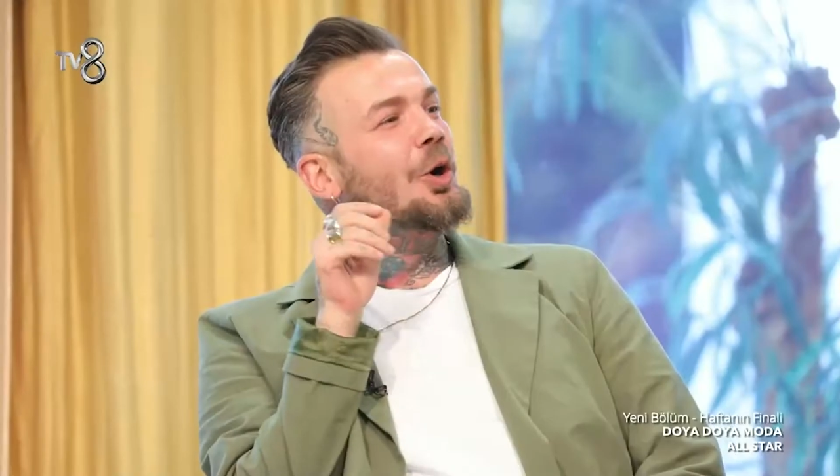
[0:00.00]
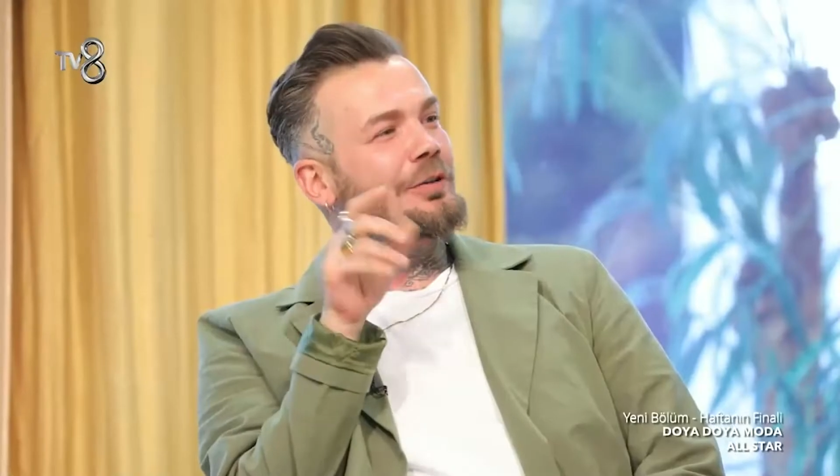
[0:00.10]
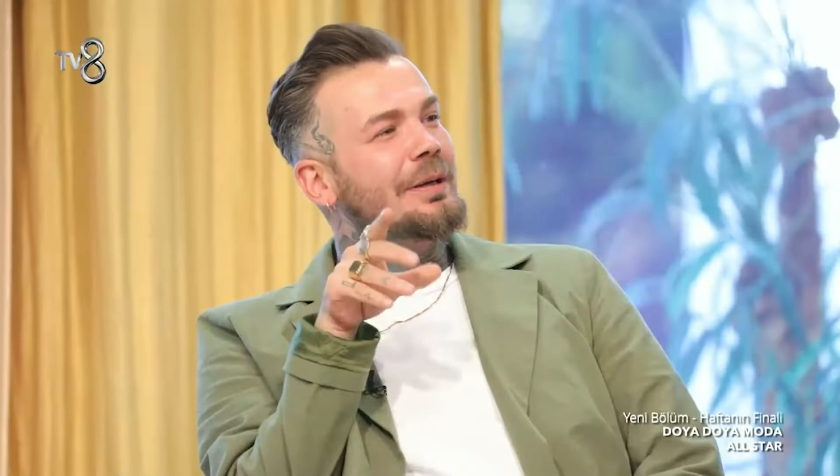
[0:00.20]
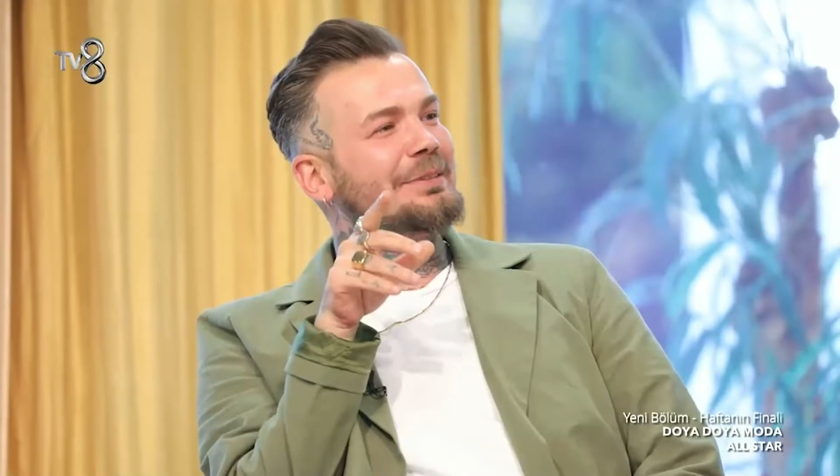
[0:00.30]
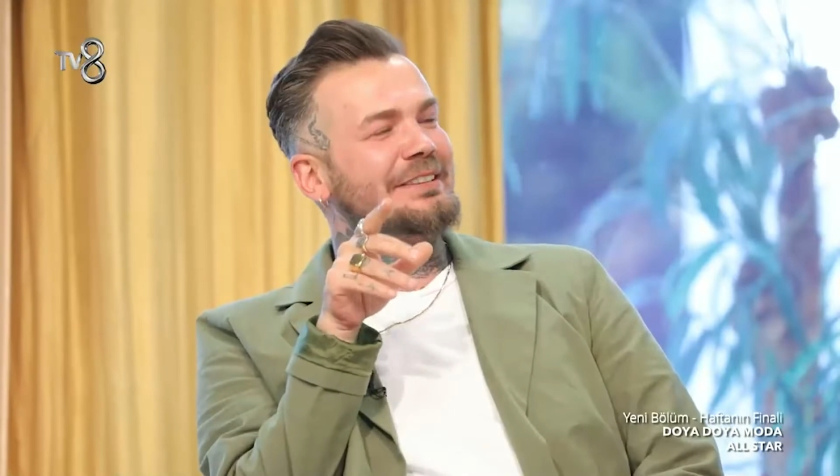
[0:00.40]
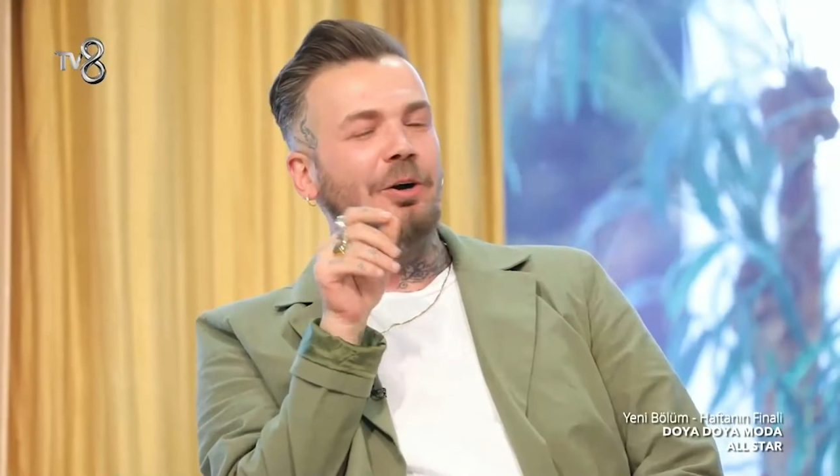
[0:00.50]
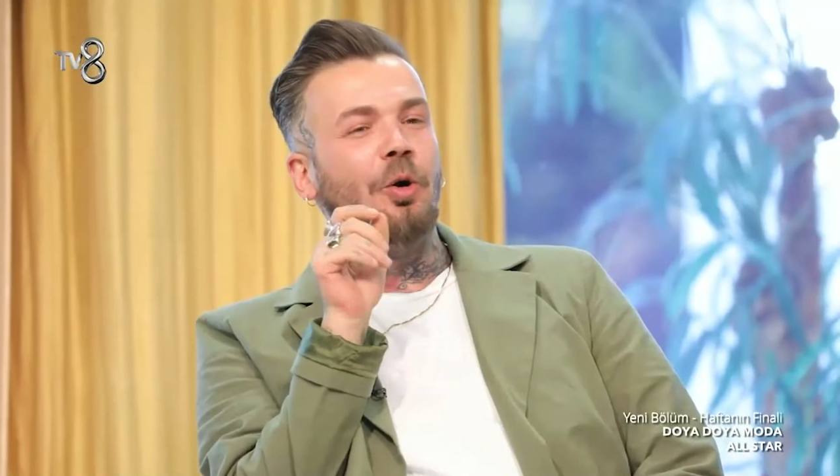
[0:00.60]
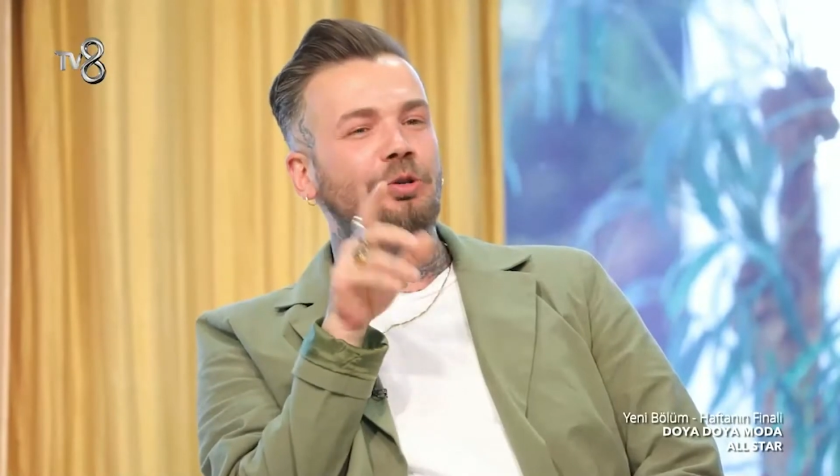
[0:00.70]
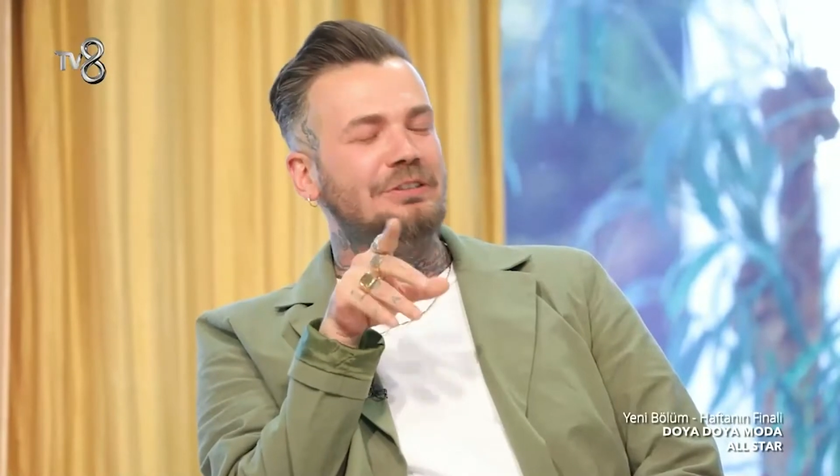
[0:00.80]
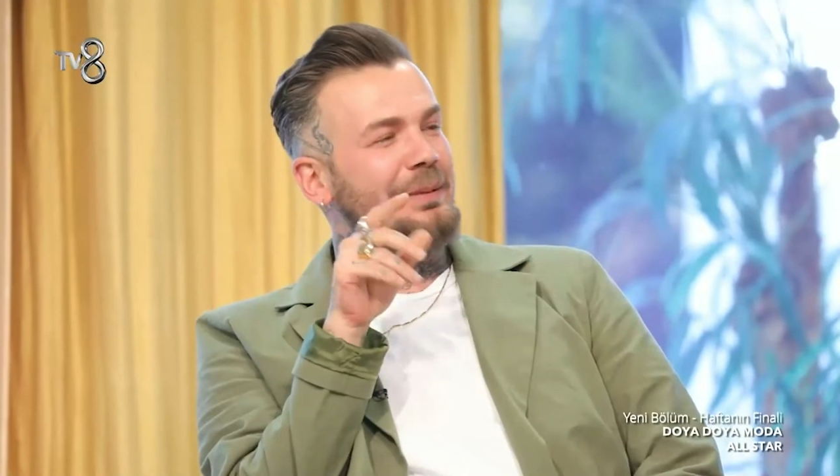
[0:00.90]
öyle bir şey
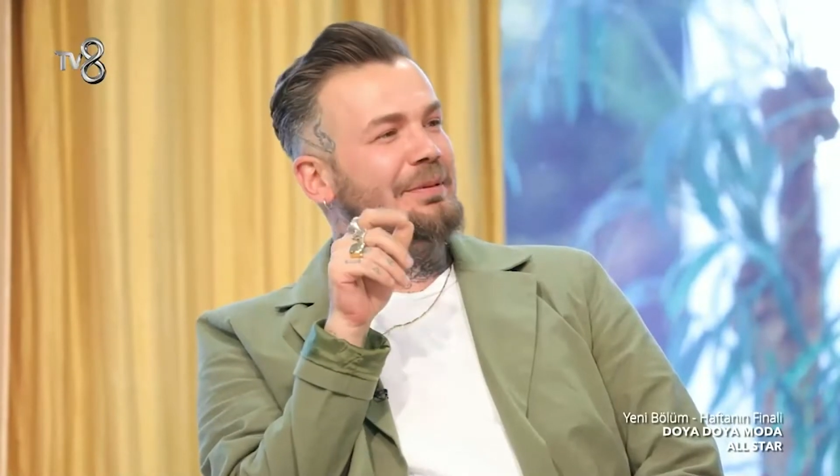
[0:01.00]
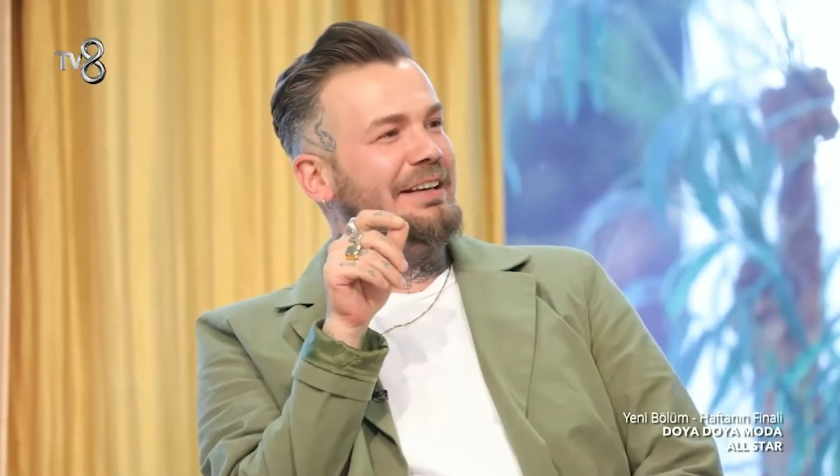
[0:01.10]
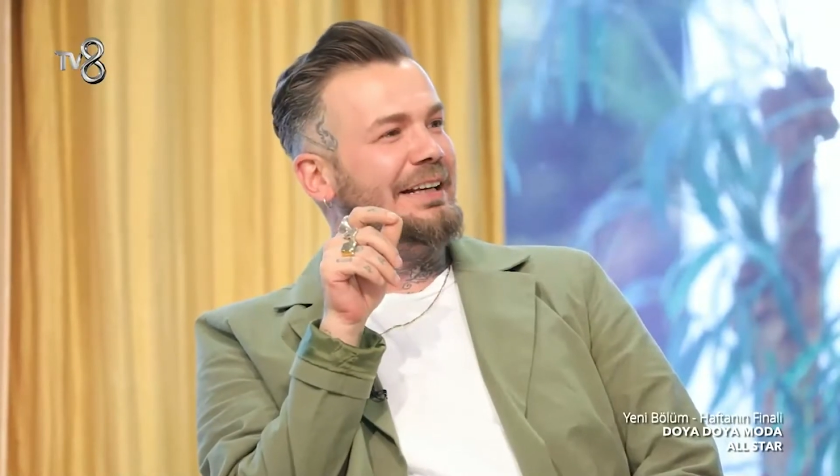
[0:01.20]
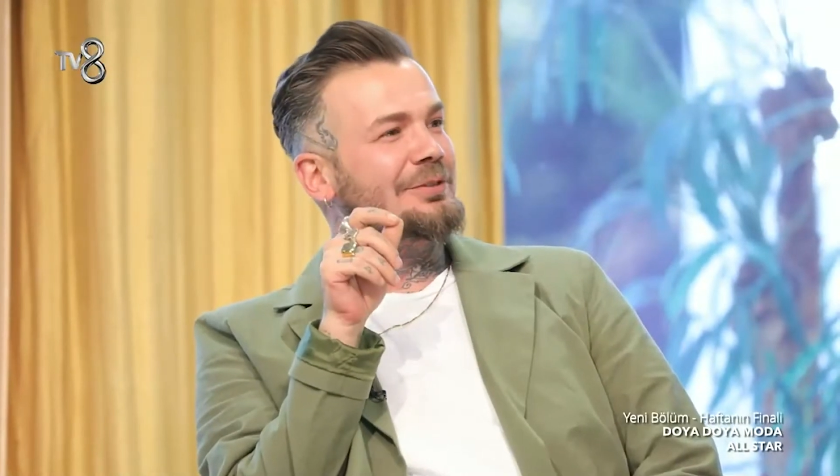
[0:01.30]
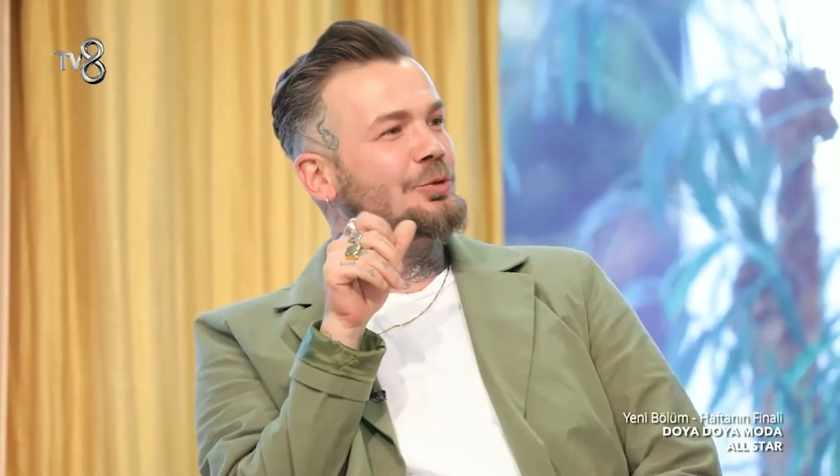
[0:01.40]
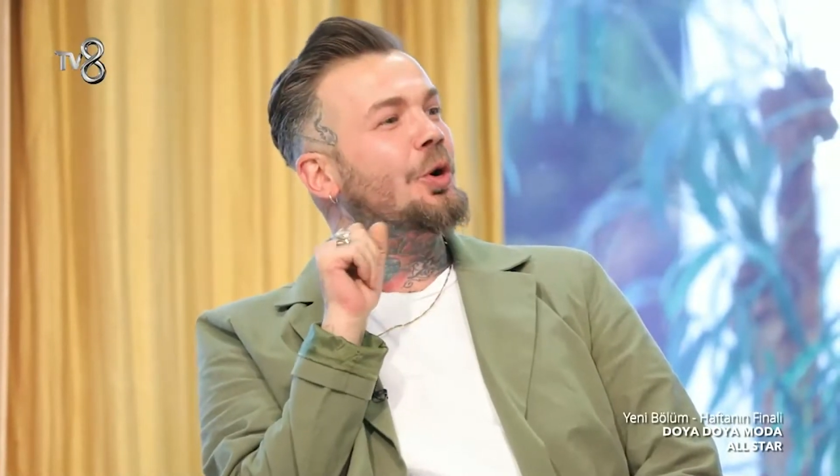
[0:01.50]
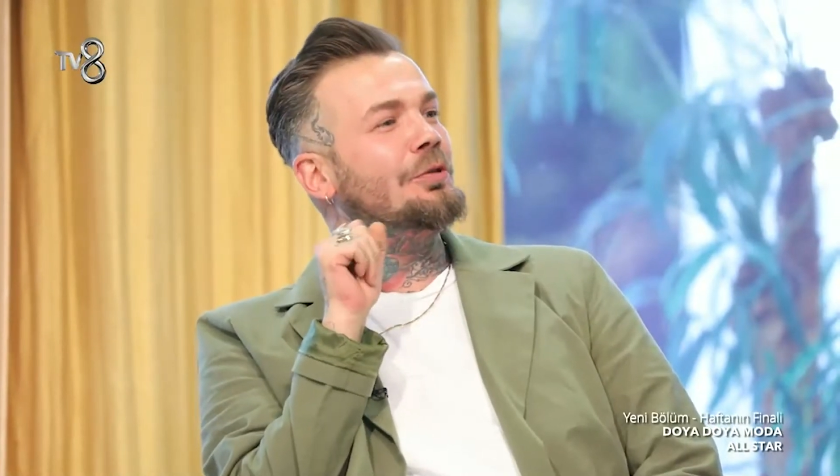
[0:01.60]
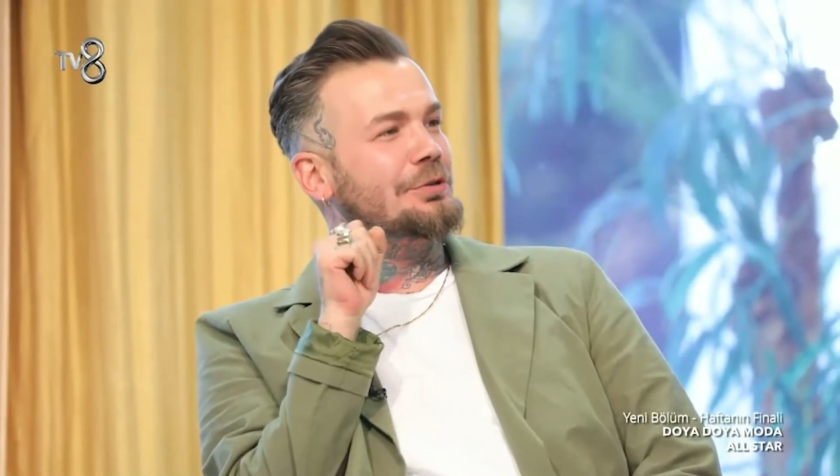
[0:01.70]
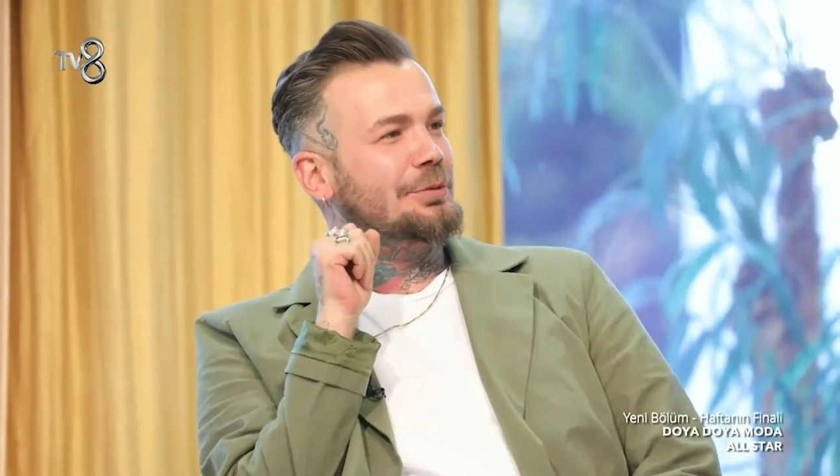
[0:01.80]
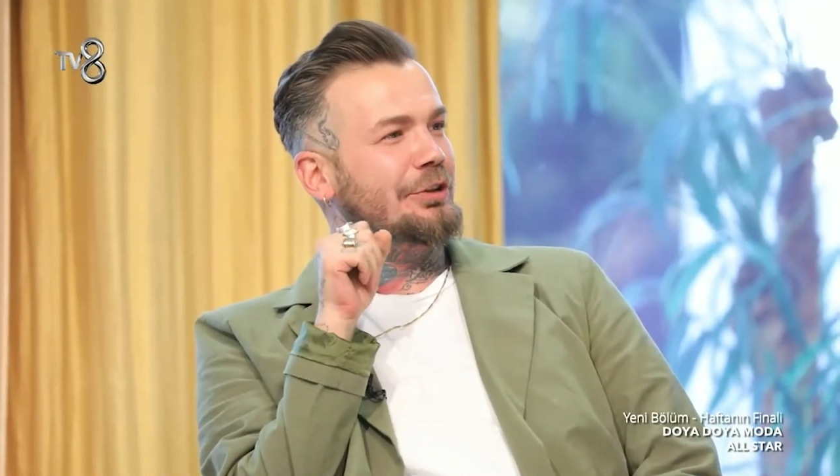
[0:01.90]
olsa bile ne
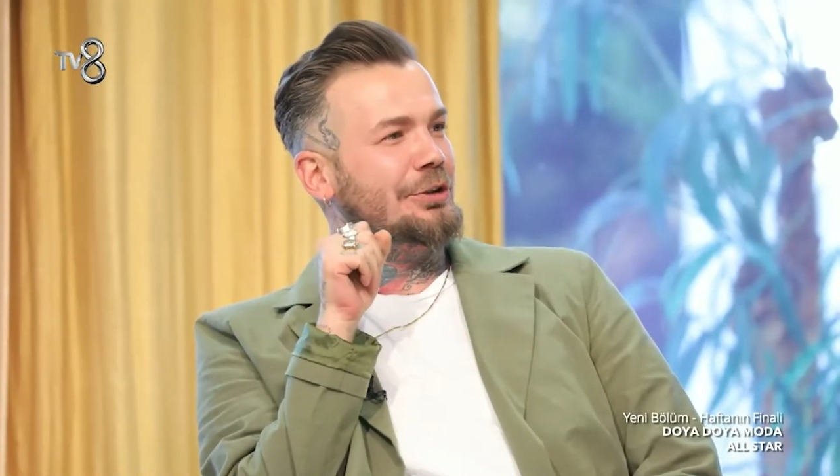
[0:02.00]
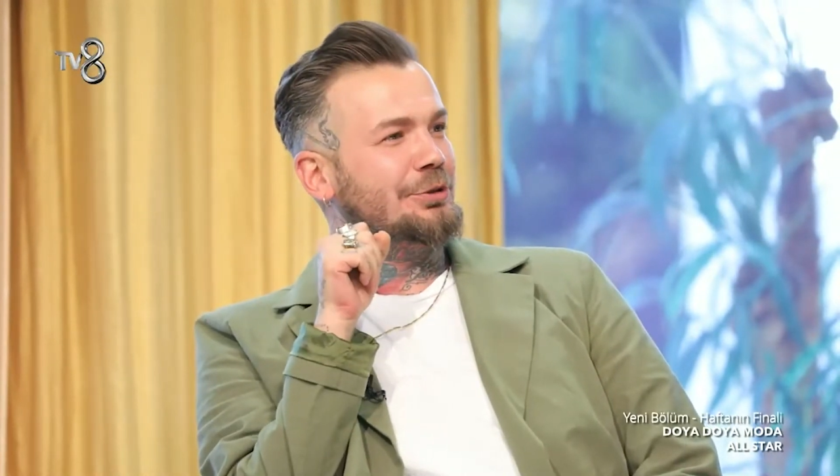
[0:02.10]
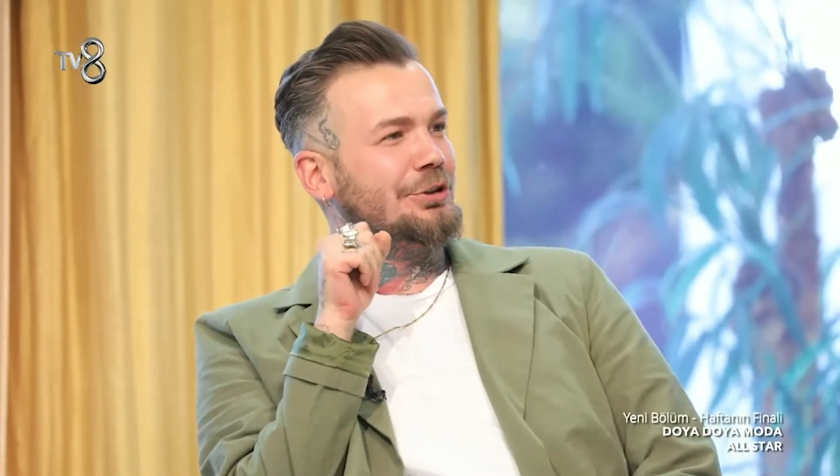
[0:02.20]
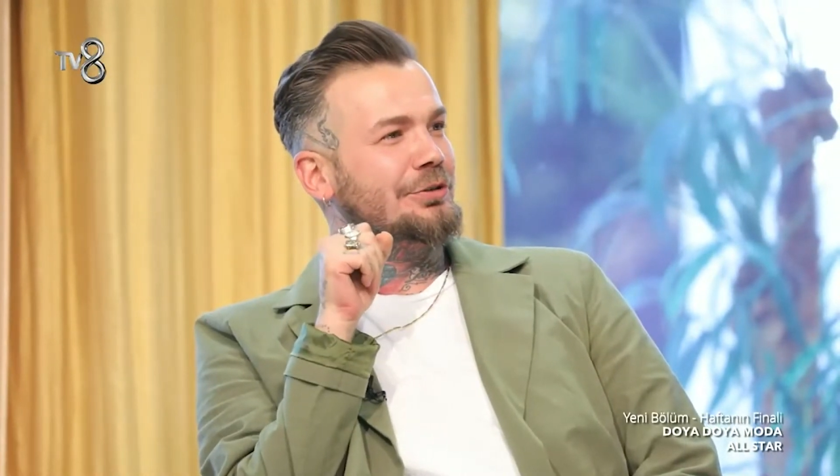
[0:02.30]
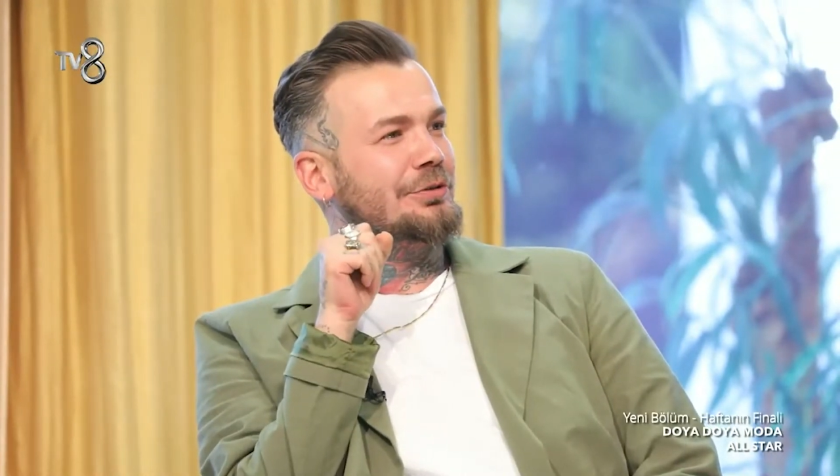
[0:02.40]
olur biliyor musun?